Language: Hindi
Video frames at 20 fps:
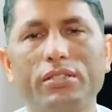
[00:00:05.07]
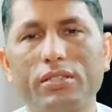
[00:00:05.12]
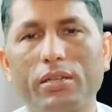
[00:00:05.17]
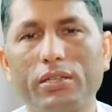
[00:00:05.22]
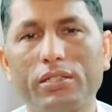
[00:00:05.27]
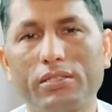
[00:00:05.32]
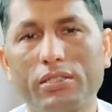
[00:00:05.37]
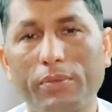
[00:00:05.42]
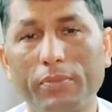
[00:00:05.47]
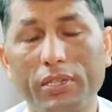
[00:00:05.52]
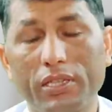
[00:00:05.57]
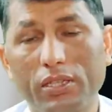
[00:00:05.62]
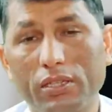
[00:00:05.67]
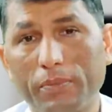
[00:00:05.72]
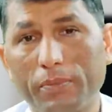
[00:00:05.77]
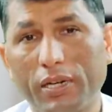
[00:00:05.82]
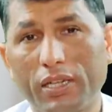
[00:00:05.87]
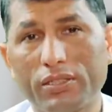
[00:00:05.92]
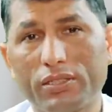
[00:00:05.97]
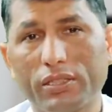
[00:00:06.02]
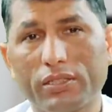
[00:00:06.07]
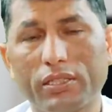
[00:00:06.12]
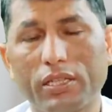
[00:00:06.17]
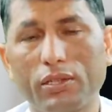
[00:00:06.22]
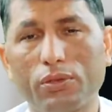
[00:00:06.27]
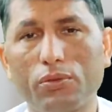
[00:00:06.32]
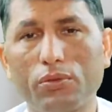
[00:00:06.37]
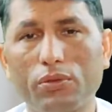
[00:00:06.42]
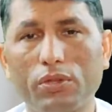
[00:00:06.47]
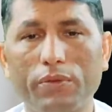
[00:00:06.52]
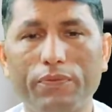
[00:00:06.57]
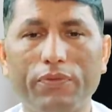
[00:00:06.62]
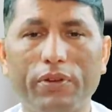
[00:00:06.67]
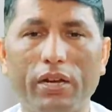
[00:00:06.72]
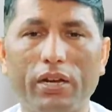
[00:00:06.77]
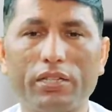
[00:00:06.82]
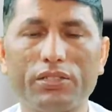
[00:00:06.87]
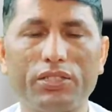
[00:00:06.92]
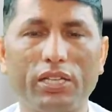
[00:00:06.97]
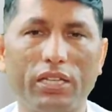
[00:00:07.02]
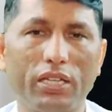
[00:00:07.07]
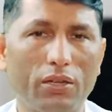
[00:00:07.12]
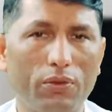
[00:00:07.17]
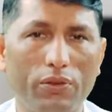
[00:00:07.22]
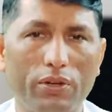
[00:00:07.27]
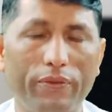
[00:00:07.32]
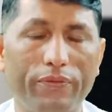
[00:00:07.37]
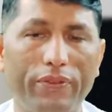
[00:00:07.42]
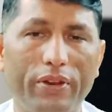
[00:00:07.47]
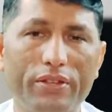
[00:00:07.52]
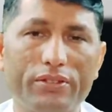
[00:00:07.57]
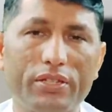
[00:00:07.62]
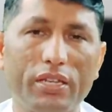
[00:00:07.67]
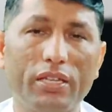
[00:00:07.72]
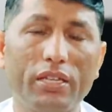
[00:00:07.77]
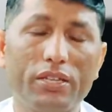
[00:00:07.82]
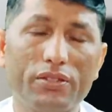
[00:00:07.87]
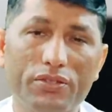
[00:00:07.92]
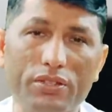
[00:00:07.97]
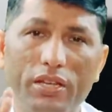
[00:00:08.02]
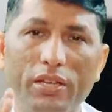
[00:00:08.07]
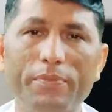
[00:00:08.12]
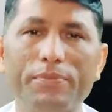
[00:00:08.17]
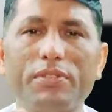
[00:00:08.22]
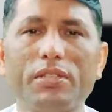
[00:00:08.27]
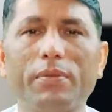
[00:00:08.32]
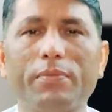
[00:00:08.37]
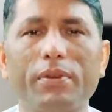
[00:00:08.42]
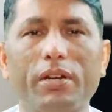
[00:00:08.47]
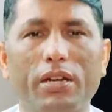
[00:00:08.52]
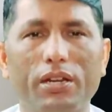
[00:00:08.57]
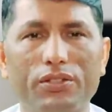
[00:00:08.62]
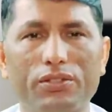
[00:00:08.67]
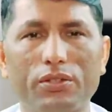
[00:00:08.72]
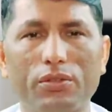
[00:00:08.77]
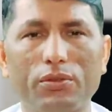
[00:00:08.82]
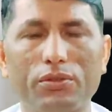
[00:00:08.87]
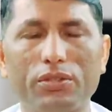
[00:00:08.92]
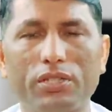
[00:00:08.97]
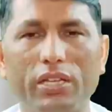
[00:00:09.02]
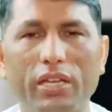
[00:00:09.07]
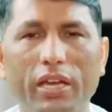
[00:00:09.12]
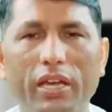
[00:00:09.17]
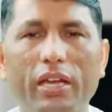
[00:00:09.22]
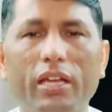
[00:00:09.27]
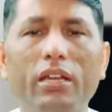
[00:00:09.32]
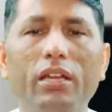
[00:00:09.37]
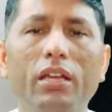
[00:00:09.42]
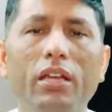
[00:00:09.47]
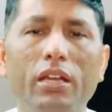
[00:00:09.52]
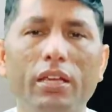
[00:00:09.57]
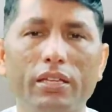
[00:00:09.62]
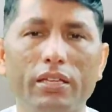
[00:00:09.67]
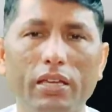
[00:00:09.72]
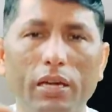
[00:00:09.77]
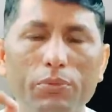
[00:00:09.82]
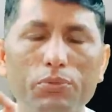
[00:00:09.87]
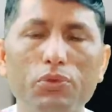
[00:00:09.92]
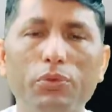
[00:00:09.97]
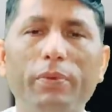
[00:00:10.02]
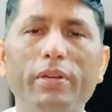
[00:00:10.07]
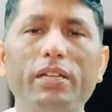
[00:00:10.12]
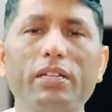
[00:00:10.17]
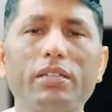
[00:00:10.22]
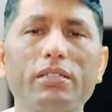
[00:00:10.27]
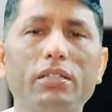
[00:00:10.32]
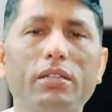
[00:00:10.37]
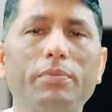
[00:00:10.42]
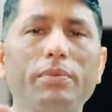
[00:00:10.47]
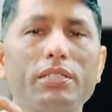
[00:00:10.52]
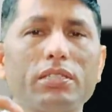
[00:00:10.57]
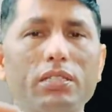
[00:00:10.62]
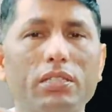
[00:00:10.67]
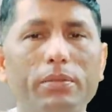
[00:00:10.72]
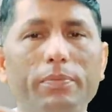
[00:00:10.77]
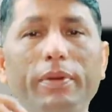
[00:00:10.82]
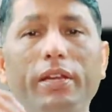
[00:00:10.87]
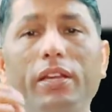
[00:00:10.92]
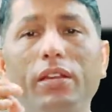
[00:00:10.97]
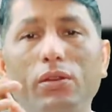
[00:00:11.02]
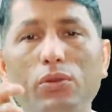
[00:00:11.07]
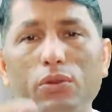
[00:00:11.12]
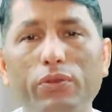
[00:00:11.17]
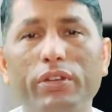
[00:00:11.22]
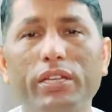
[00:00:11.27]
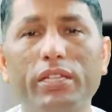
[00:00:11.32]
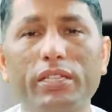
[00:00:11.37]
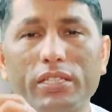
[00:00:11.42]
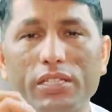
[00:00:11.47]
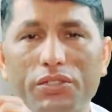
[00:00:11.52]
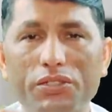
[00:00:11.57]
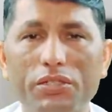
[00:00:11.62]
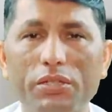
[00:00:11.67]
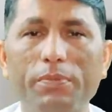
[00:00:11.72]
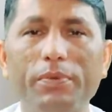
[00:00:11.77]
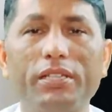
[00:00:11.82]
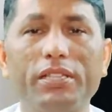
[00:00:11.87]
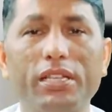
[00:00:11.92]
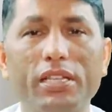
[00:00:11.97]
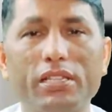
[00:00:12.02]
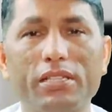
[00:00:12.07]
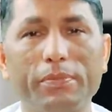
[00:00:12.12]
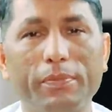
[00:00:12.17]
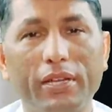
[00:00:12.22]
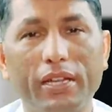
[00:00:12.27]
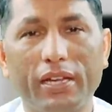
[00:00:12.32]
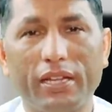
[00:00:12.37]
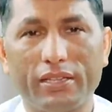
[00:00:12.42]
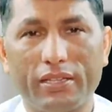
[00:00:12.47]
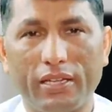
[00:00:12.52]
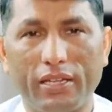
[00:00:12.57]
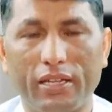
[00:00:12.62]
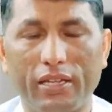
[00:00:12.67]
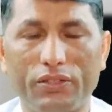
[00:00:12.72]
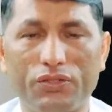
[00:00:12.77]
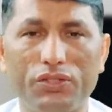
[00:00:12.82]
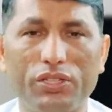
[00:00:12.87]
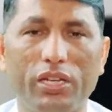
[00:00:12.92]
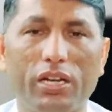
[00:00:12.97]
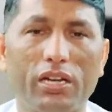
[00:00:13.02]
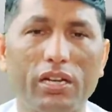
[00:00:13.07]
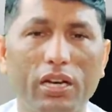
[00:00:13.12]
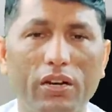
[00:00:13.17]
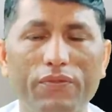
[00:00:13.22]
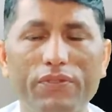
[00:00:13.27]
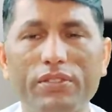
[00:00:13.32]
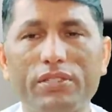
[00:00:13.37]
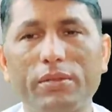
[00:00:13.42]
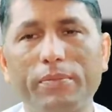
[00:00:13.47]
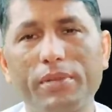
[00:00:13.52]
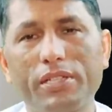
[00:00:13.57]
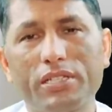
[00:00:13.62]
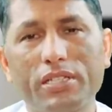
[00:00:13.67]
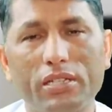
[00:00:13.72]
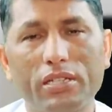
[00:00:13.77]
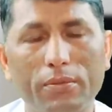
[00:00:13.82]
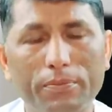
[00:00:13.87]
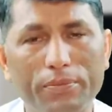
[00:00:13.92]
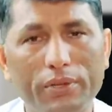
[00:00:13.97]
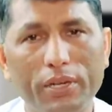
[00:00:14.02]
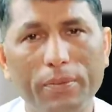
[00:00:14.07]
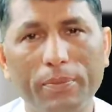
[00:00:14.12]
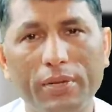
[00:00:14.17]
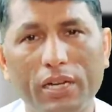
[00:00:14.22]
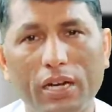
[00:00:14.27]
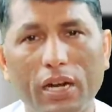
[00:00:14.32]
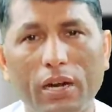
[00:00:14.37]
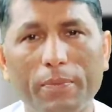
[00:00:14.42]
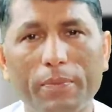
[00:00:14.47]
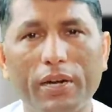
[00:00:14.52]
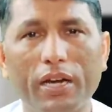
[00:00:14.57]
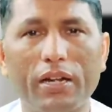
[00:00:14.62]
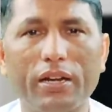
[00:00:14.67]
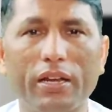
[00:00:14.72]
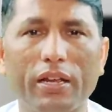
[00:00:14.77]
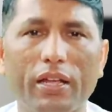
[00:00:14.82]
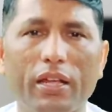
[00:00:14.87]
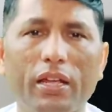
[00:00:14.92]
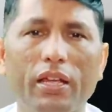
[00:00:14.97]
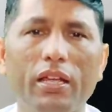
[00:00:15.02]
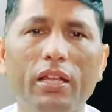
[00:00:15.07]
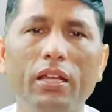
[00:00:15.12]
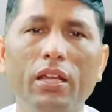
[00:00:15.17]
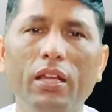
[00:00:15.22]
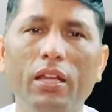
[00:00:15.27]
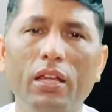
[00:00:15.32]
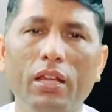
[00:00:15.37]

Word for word: से संबंधित मान सकते हैं क्योंकि फ़र्क ज़्यादा कोई डिफरेंस नहीं है सेम सेम कंडीशन होती है कि आप दुबई कतर मस्कत बहरीन कुवैत किसी भी देश में रहते हैं जी हाँ काफ़ी समय से कंपनी में काम कर रहे हैं